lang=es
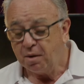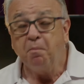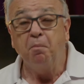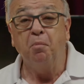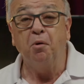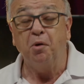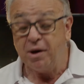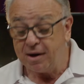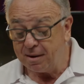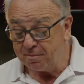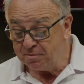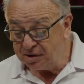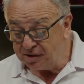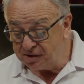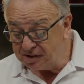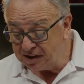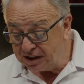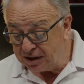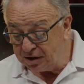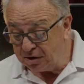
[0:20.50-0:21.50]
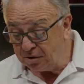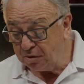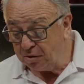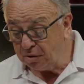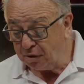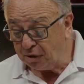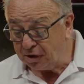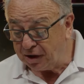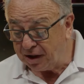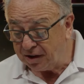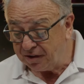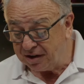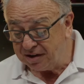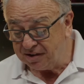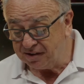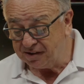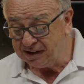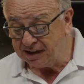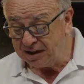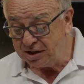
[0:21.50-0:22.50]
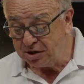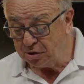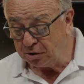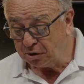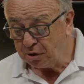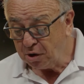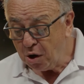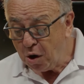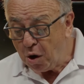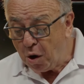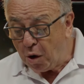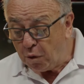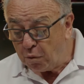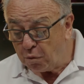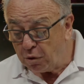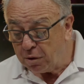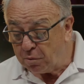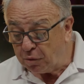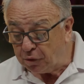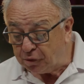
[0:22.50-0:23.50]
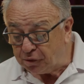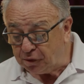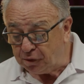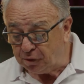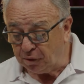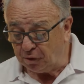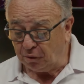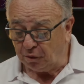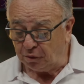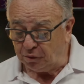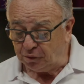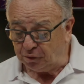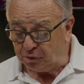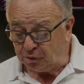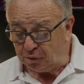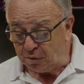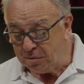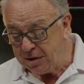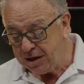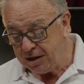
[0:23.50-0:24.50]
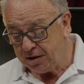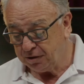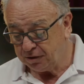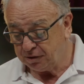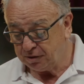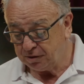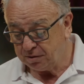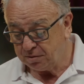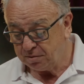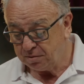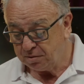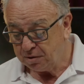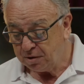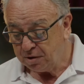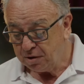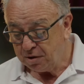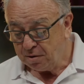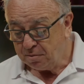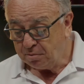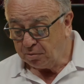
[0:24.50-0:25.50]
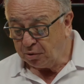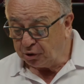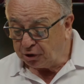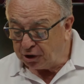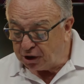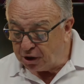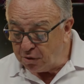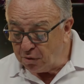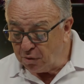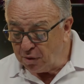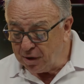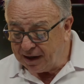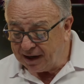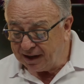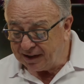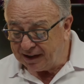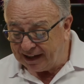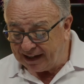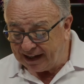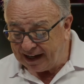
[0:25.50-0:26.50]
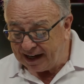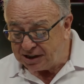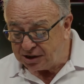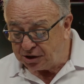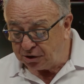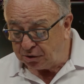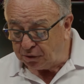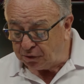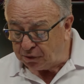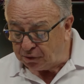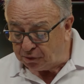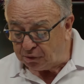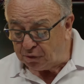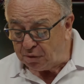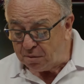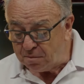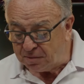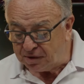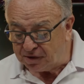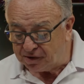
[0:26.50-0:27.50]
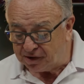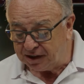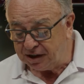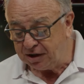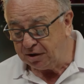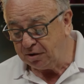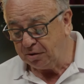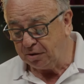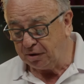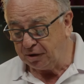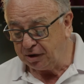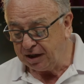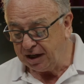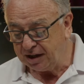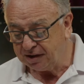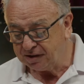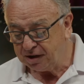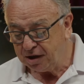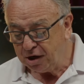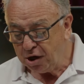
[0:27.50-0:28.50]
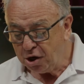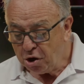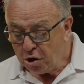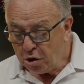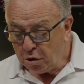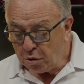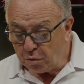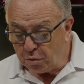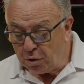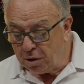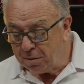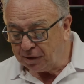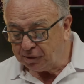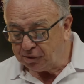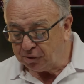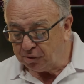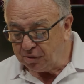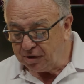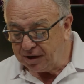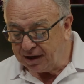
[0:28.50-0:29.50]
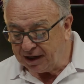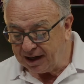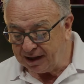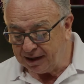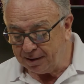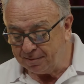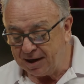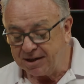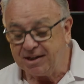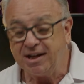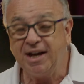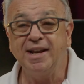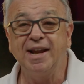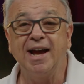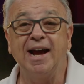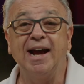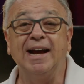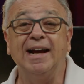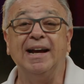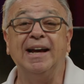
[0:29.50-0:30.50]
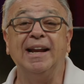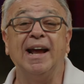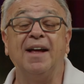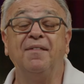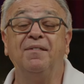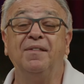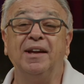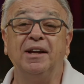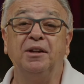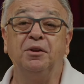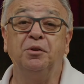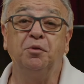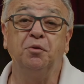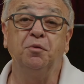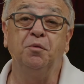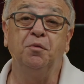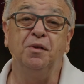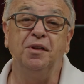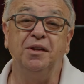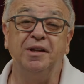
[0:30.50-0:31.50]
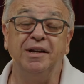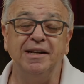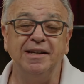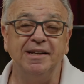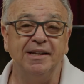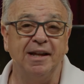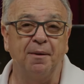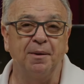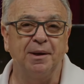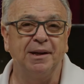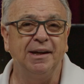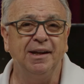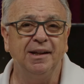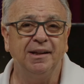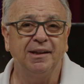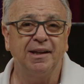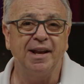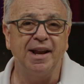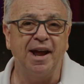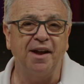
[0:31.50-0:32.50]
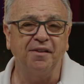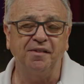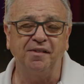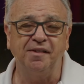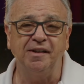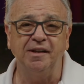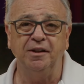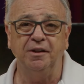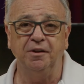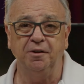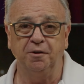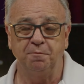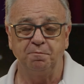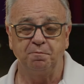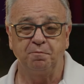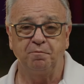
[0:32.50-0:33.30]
Por la misericordia del Señor no hemos sido consumidos, porque nunca decayeron sus misericordias Nuevas son cada mañana, grande tu fidelidad. ¿Qué están haciendo?